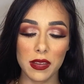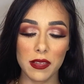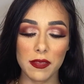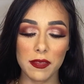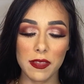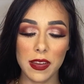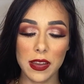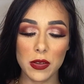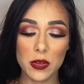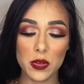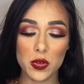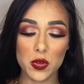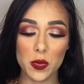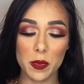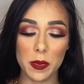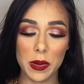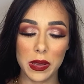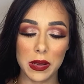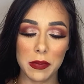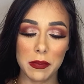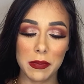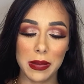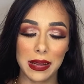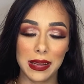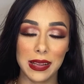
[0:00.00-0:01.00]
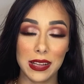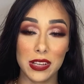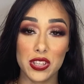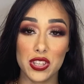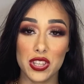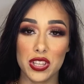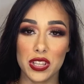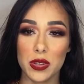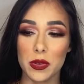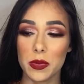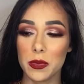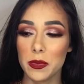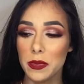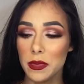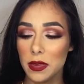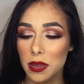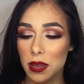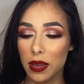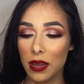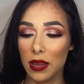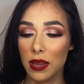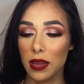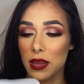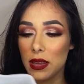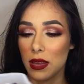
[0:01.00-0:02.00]
Veio super embaladinho.
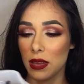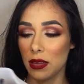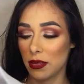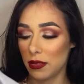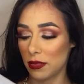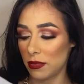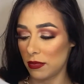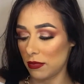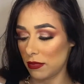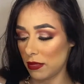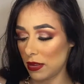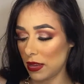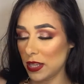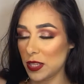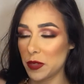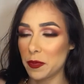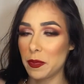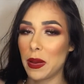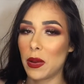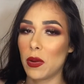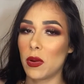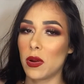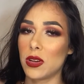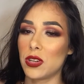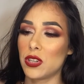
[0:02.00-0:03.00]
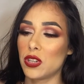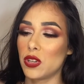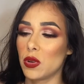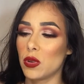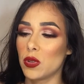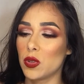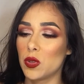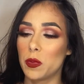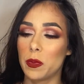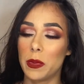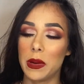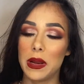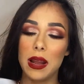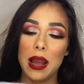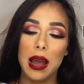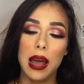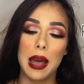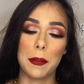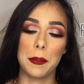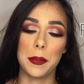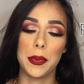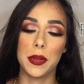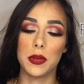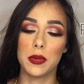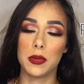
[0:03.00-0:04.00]
Esse pacote chegou super
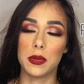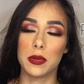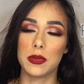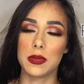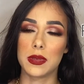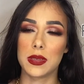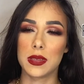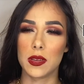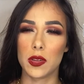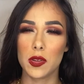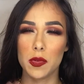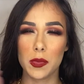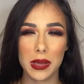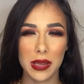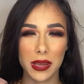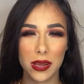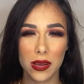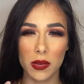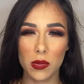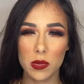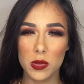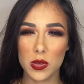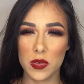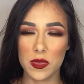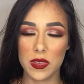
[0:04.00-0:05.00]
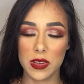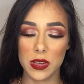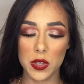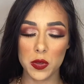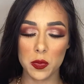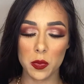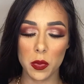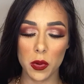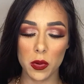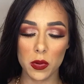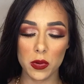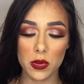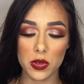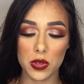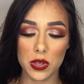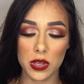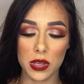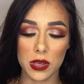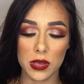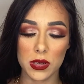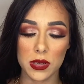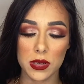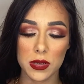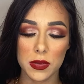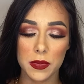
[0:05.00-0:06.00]
rápido, se eu não me engano, uns 20 e poucos
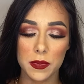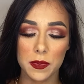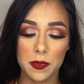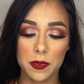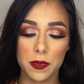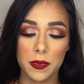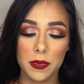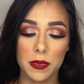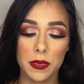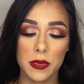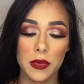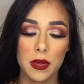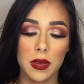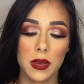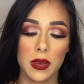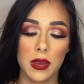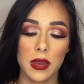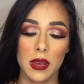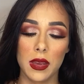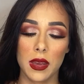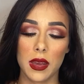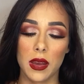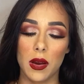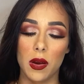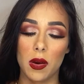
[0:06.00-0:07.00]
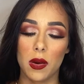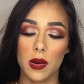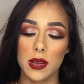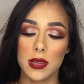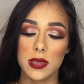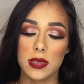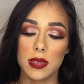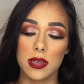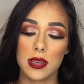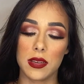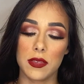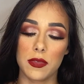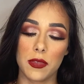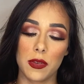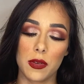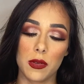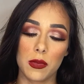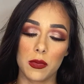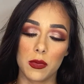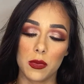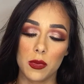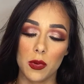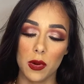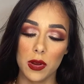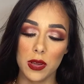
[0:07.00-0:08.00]
dias. Ó, esse aqui foram
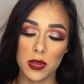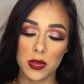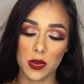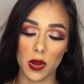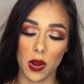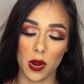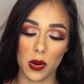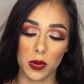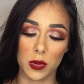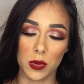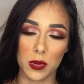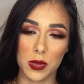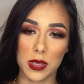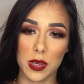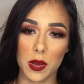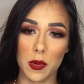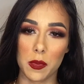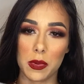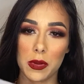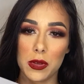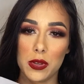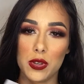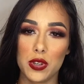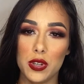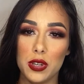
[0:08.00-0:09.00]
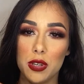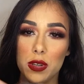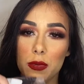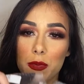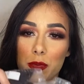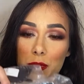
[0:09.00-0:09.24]
dois óculos que eu pedi.